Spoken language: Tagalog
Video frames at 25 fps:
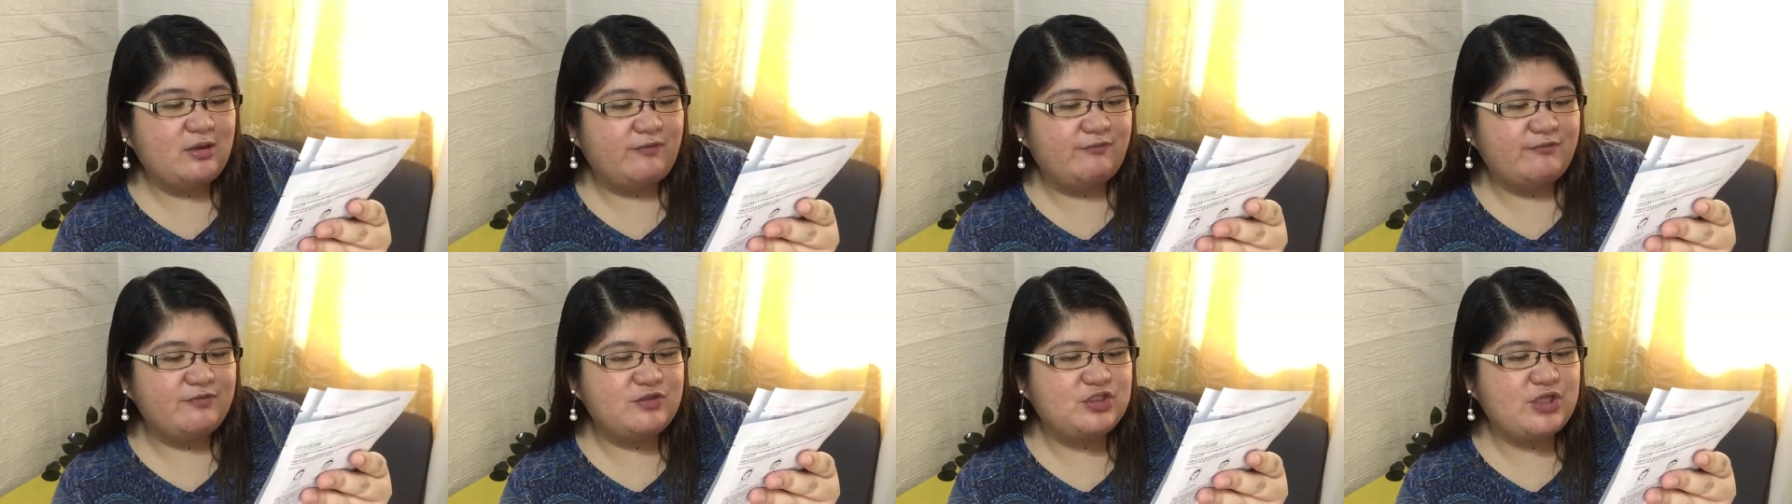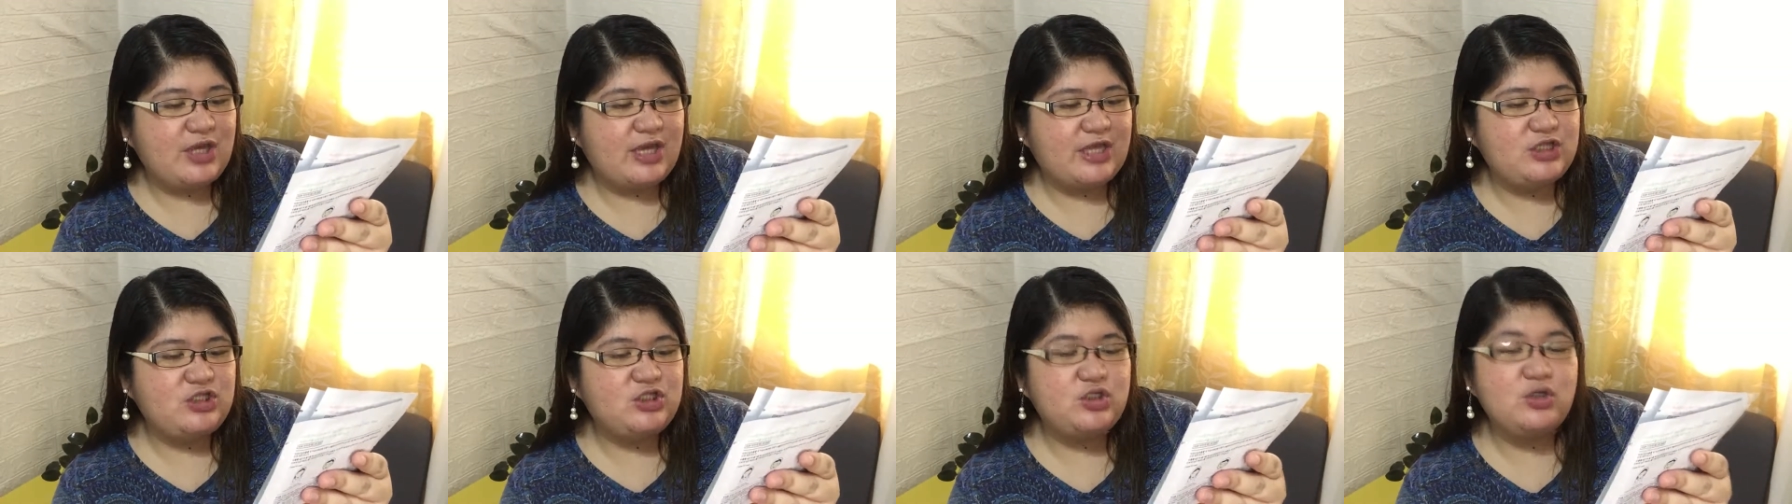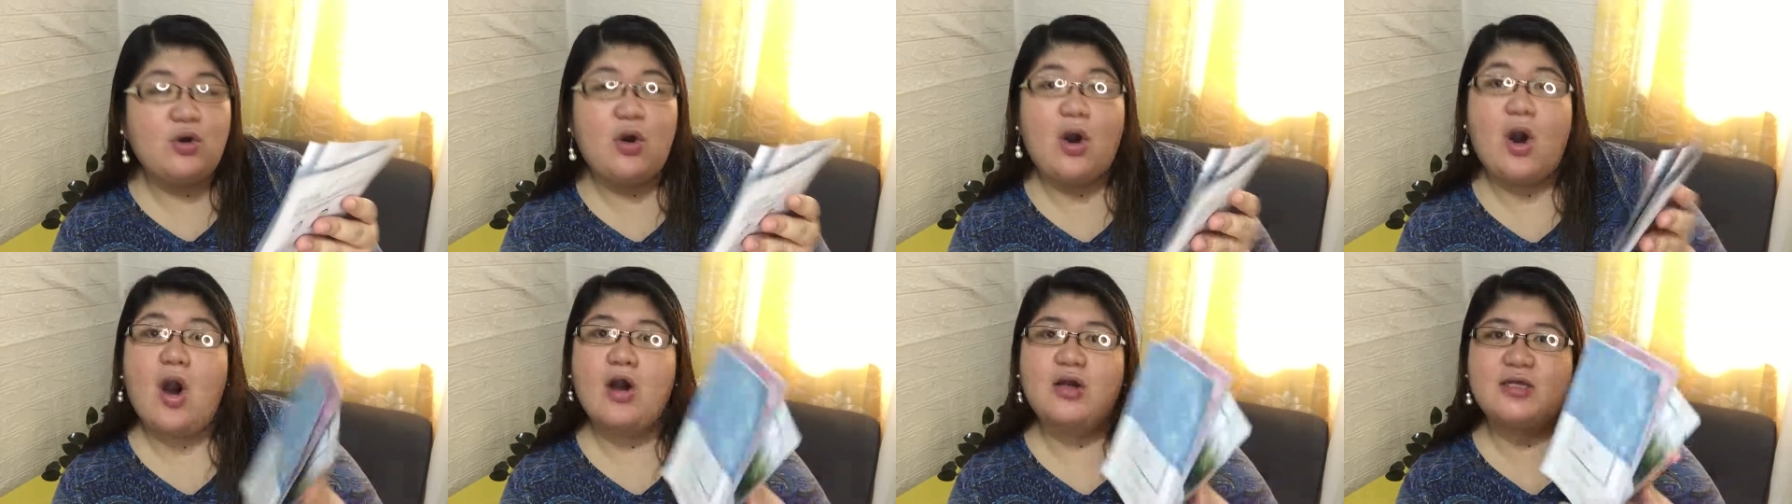of
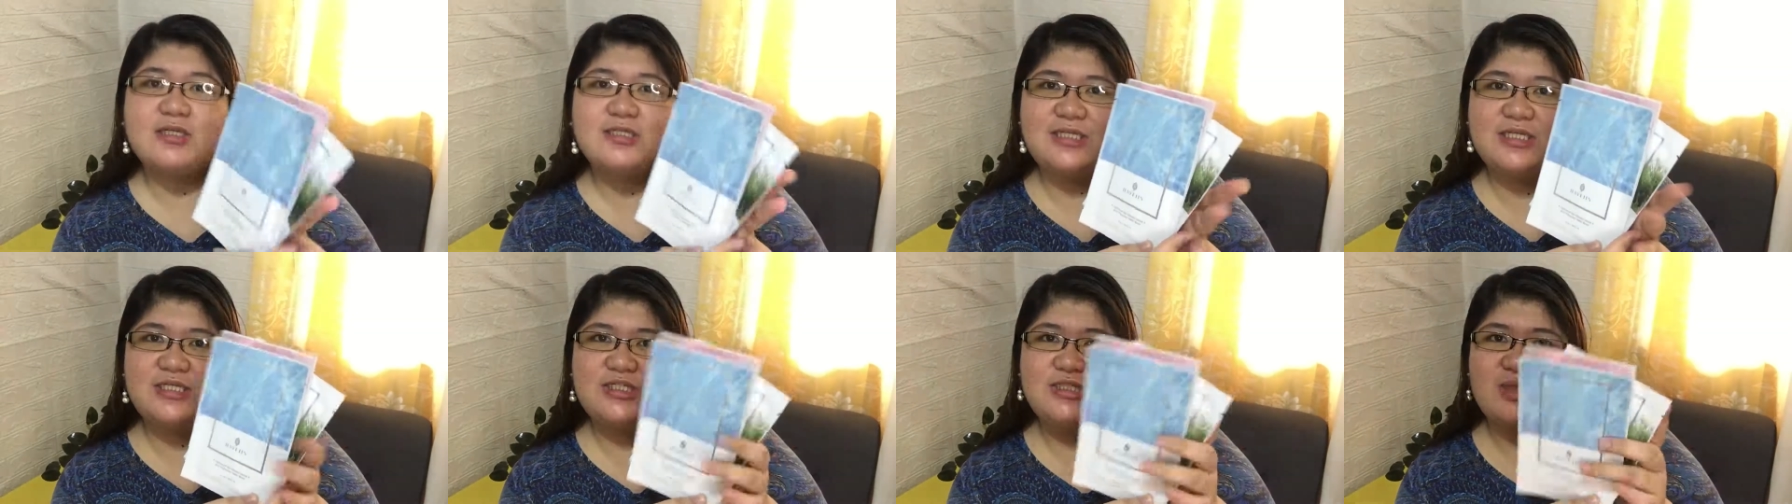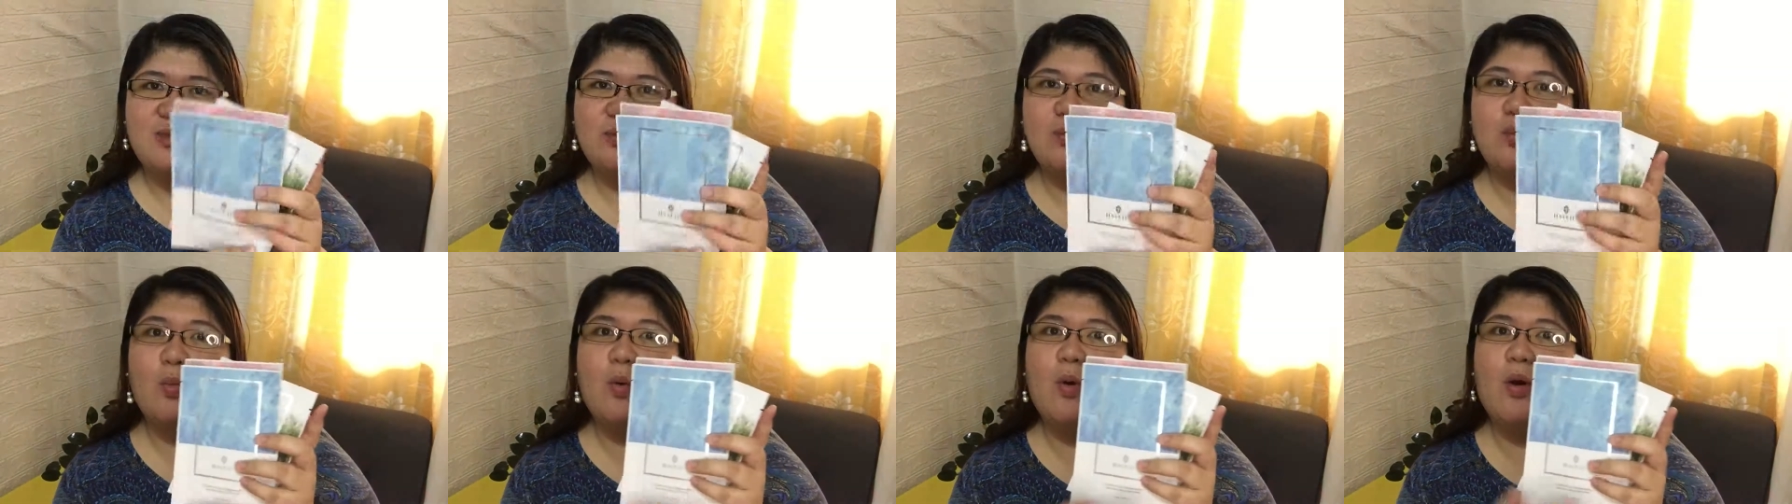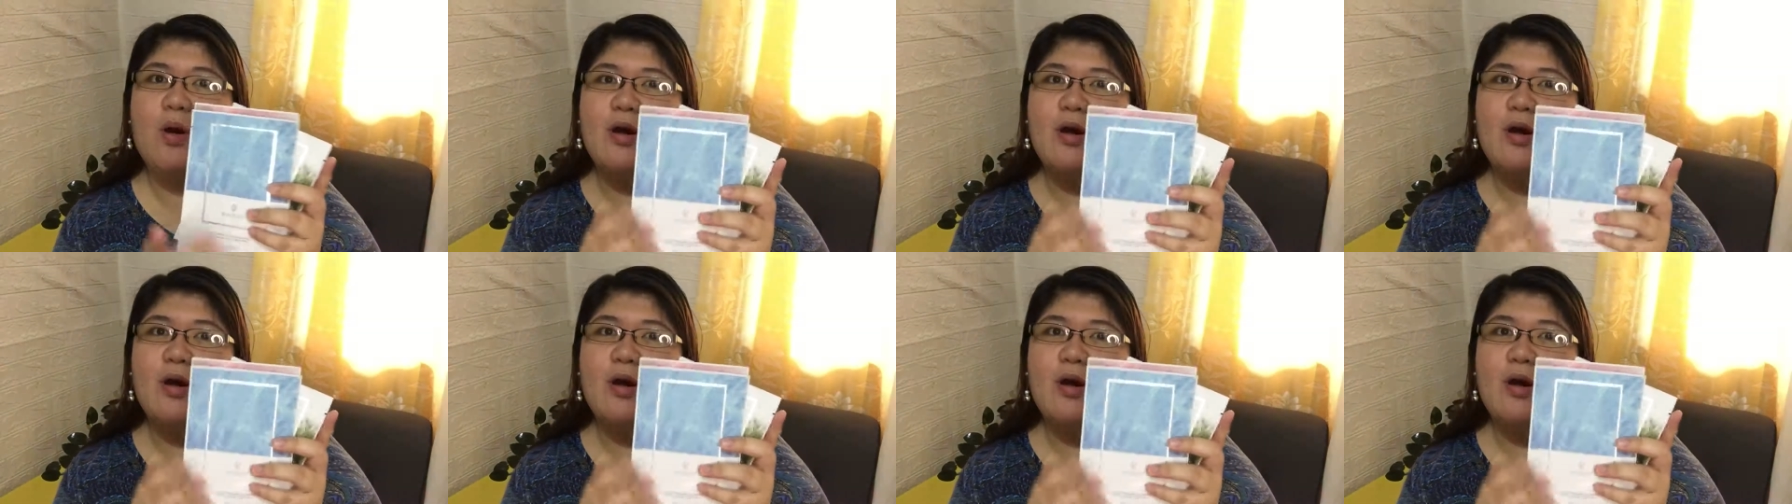Jeju Oxygen